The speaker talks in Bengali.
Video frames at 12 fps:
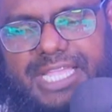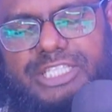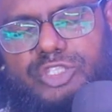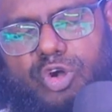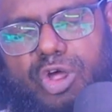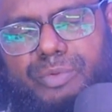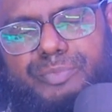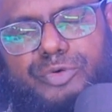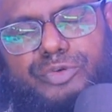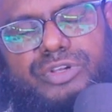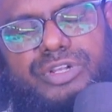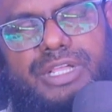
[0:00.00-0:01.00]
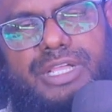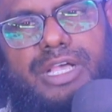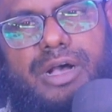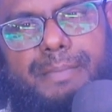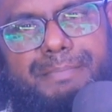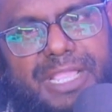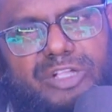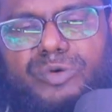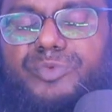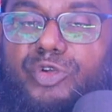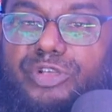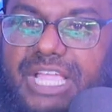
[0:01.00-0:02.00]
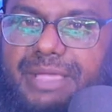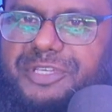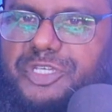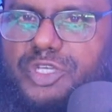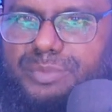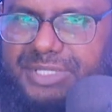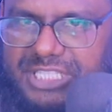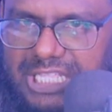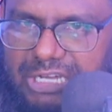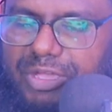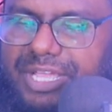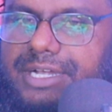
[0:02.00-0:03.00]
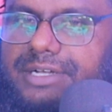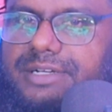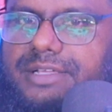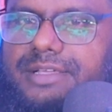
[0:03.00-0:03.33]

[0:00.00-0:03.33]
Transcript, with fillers: সাইদ রংপুর বেগম রোকিয়া বিশ্ববিদ্যালয়ের